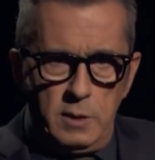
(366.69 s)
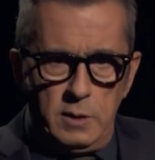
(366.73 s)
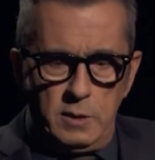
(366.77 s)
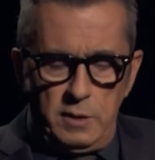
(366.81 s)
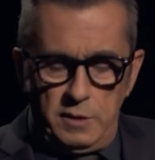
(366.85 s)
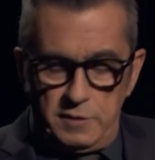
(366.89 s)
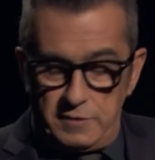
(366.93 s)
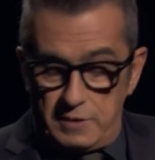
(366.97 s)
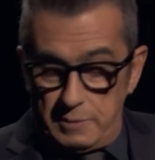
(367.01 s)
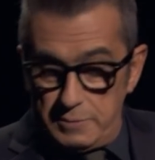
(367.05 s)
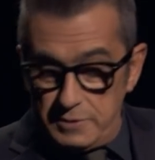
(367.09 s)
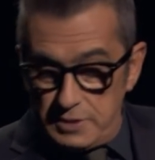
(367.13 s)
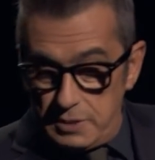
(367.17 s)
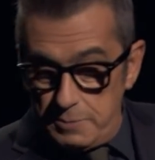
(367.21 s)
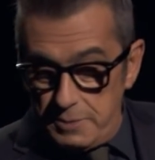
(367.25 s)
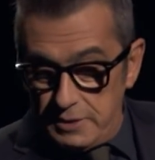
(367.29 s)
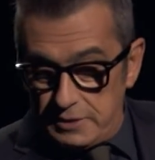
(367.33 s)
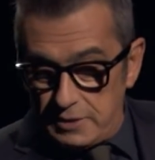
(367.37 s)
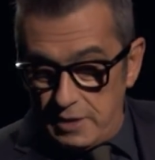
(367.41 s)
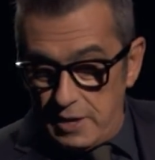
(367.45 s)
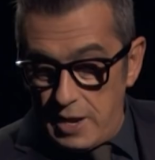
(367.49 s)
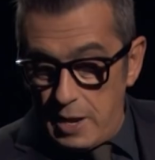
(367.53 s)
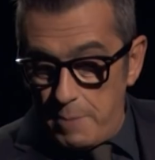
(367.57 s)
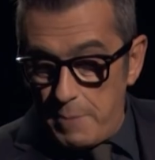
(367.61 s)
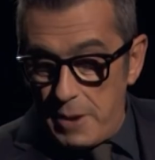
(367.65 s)
Y dices, si me
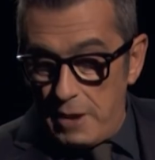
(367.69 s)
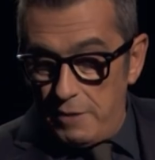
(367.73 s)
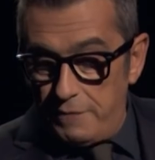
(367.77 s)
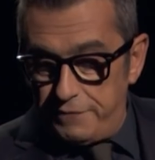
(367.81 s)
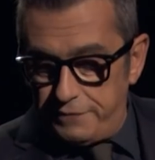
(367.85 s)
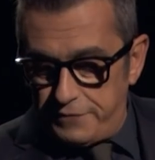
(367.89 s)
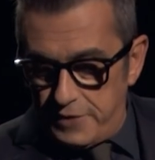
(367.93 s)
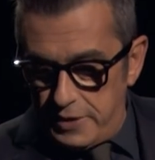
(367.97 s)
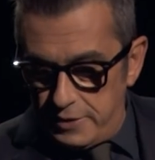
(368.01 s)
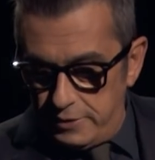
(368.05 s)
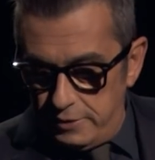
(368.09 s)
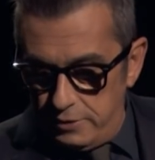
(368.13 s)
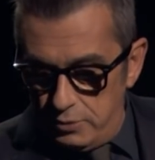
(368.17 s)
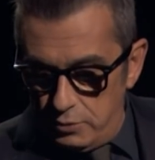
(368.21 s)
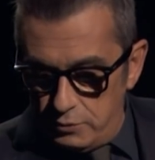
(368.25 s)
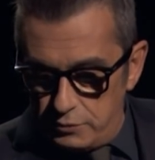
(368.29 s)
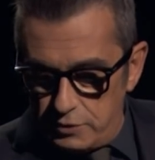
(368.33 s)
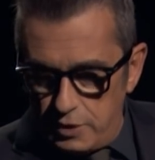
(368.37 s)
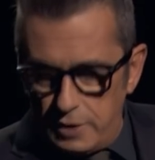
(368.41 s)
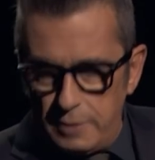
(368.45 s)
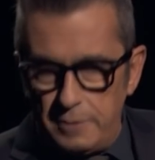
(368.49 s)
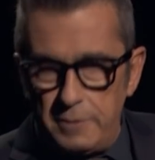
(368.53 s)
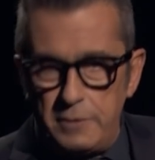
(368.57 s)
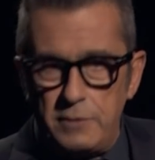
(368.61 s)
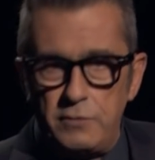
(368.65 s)
traerá malfario,
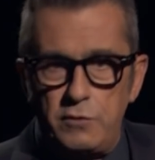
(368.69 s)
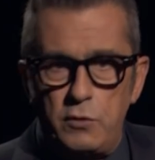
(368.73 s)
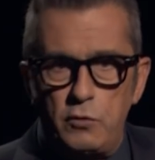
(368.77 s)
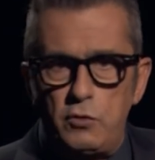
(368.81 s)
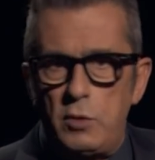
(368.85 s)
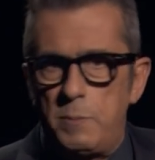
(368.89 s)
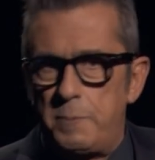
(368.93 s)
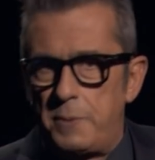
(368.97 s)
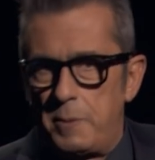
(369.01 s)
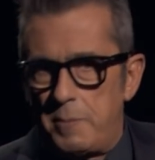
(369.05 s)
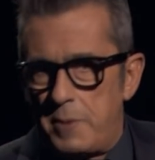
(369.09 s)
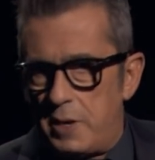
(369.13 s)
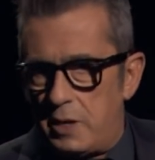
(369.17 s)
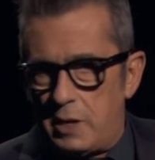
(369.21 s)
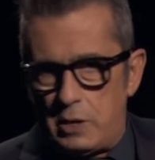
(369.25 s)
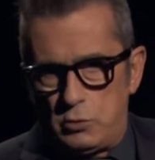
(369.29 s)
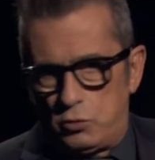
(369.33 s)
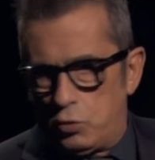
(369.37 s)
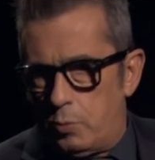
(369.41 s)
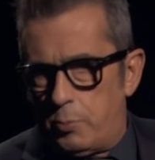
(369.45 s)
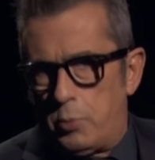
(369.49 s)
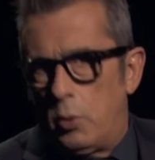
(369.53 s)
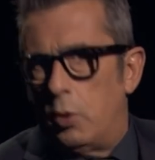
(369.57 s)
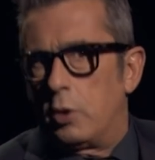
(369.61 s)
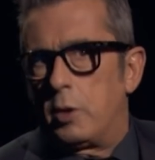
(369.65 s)
¿sabes? Yo siempre me
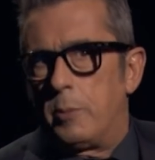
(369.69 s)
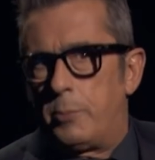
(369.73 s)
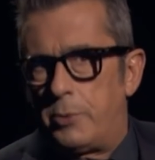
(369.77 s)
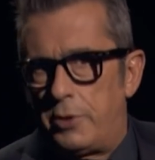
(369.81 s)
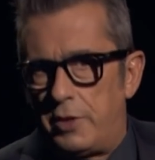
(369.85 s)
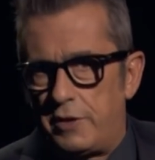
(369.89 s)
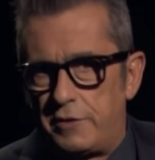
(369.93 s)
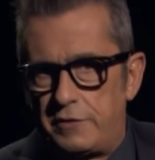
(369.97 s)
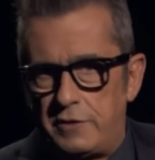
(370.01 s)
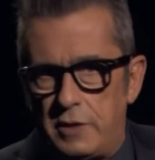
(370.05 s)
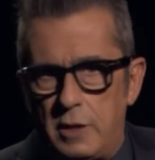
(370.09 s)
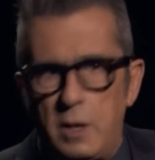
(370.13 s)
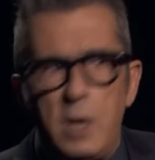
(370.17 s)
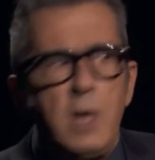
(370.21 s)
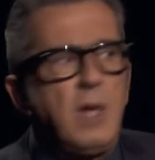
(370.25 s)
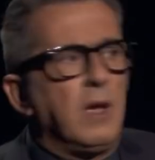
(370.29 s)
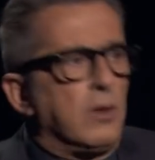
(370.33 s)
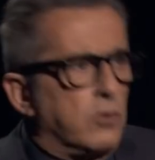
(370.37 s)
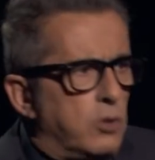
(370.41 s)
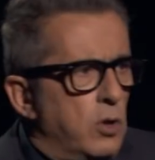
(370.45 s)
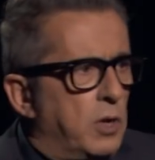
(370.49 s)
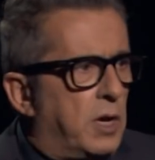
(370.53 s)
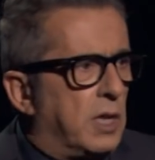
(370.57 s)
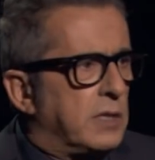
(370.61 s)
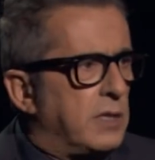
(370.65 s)
agacho por lo que pueda ser.
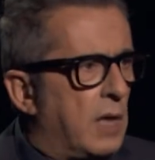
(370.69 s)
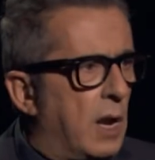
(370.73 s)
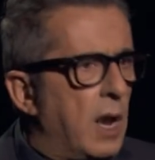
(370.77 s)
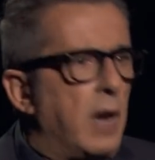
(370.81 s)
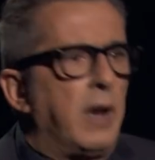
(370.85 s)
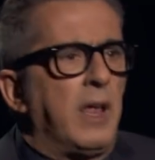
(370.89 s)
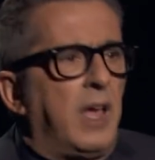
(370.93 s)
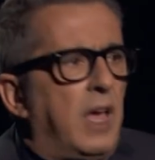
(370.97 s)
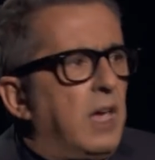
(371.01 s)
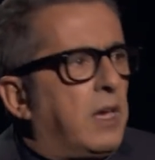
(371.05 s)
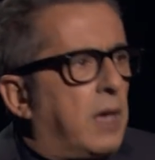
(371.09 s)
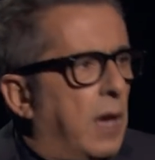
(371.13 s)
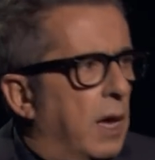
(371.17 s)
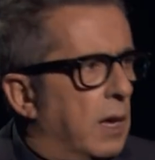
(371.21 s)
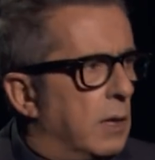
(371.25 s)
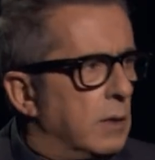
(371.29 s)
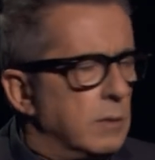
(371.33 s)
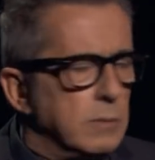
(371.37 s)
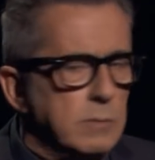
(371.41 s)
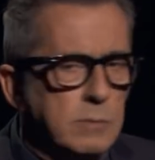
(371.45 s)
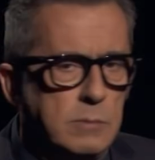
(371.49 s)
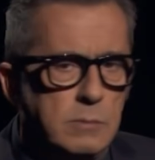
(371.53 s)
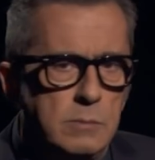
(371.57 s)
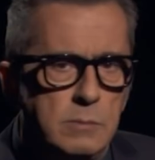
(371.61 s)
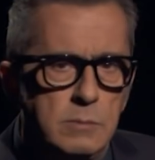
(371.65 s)
Soy catalán. ¿Y qué?
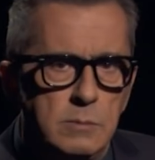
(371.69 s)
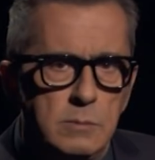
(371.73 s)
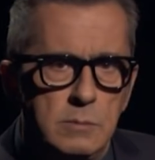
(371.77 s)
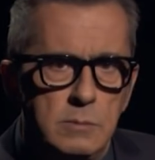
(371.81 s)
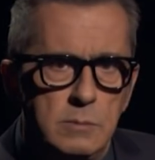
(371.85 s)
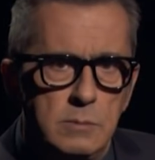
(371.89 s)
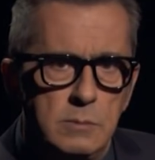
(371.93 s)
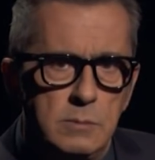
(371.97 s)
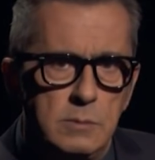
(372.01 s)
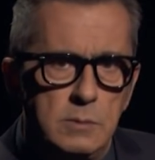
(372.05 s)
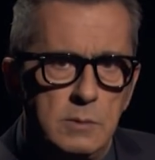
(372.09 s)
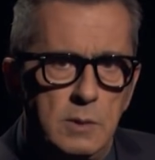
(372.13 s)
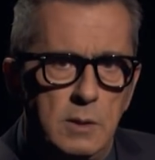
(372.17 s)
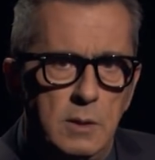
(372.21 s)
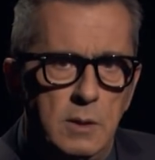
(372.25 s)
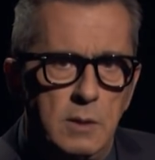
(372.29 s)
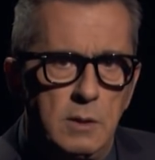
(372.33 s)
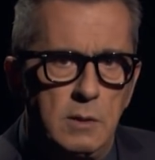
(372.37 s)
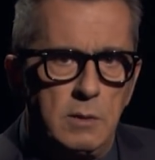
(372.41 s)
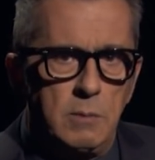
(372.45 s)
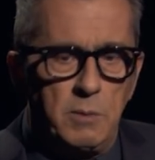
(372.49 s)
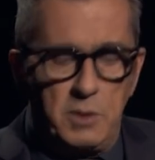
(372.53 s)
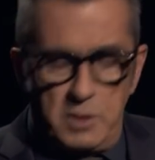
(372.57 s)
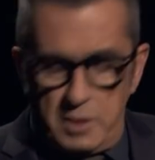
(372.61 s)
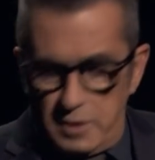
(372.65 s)

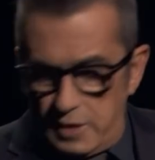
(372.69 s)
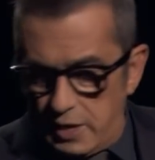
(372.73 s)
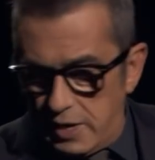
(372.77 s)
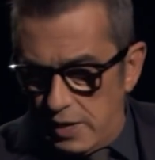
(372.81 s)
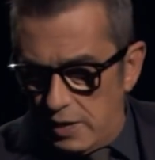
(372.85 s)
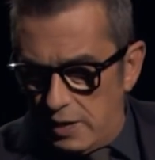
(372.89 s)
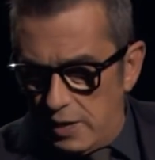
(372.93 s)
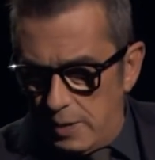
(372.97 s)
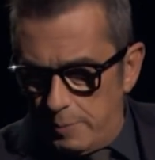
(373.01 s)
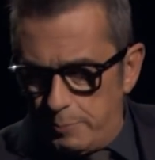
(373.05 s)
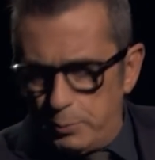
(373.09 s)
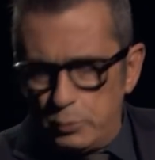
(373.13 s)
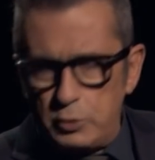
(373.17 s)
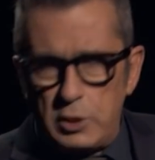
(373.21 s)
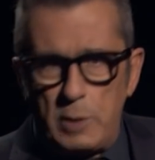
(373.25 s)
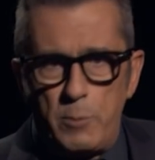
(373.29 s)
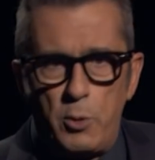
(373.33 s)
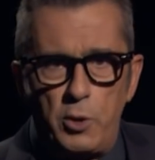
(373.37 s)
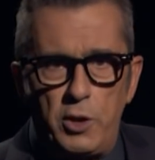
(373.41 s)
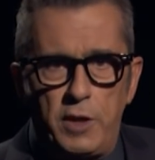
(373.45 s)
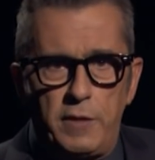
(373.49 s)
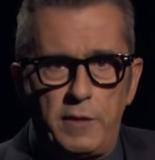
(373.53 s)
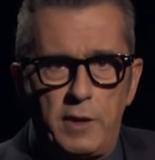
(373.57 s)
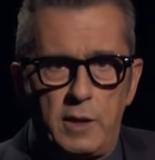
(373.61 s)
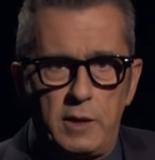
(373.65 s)
Voy a dejar la puta
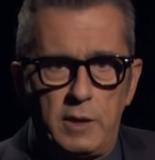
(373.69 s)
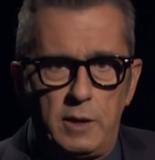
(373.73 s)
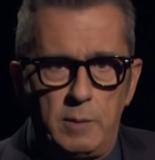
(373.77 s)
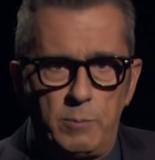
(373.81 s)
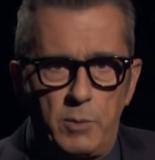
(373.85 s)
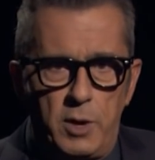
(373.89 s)
moneda ahí.